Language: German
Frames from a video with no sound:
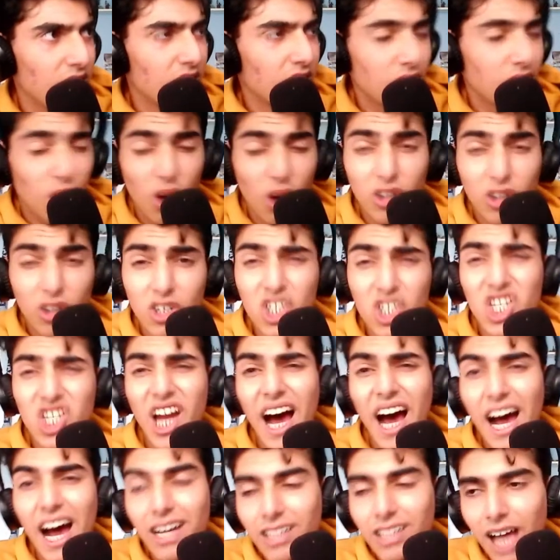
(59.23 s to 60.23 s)
doch
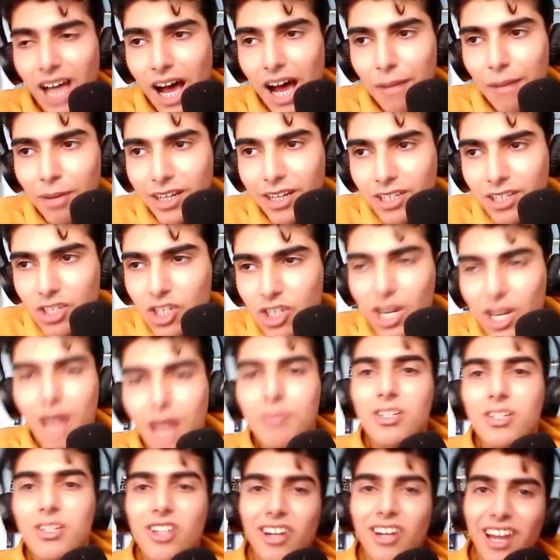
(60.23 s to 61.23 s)
nicht acht Arbeiten
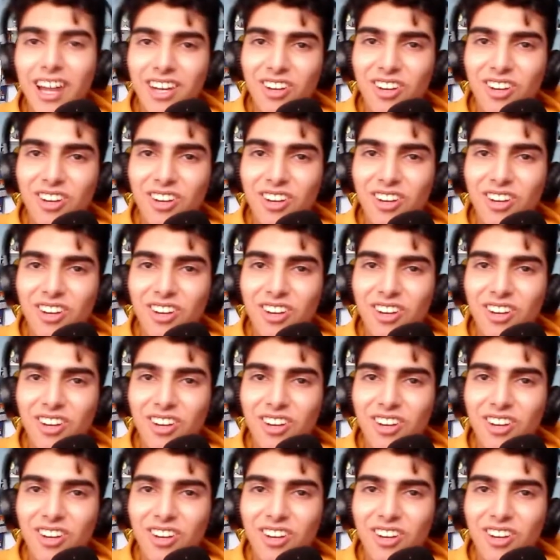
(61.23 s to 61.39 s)
schreibe, sondern